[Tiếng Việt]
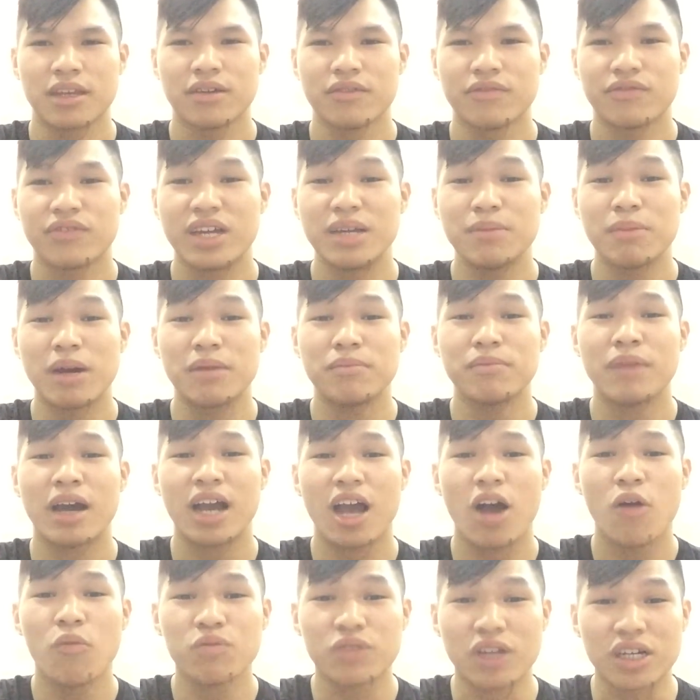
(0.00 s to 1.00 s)
Vì mình mà
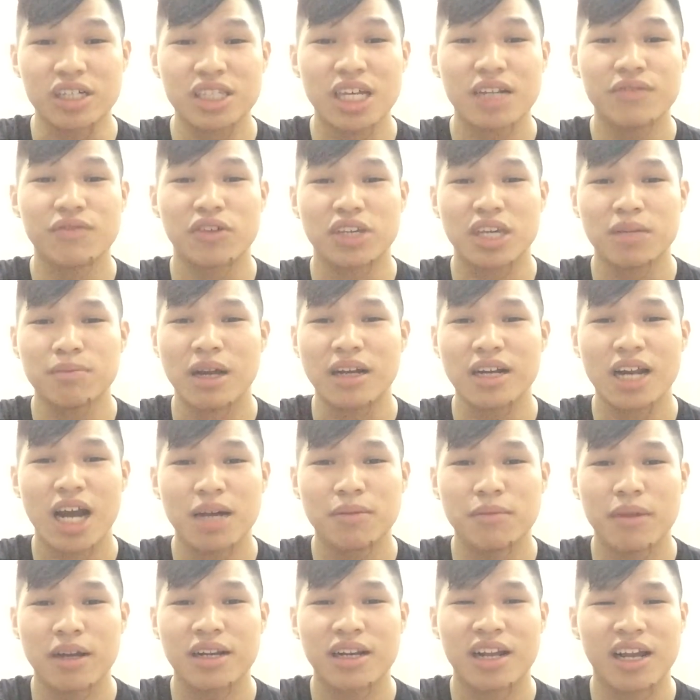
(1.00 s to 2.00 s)
không tự tin vào chính bản
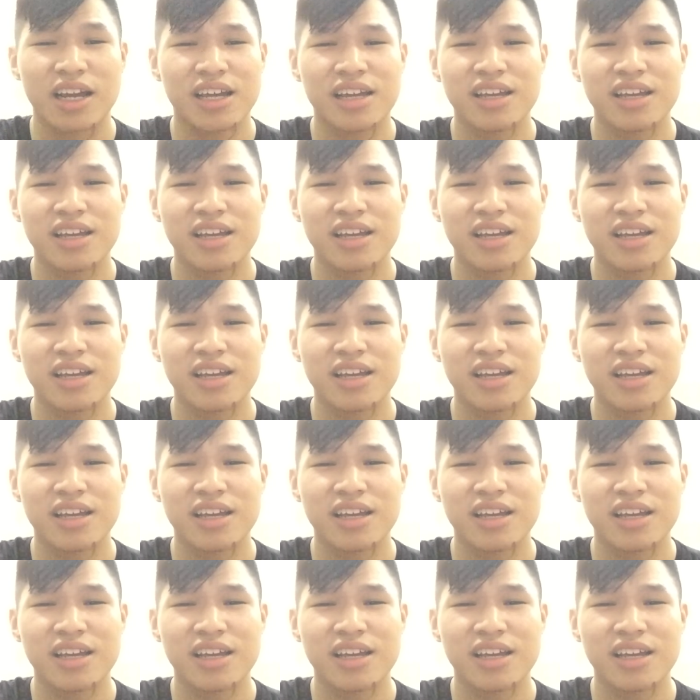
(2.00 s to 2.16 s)
thân mình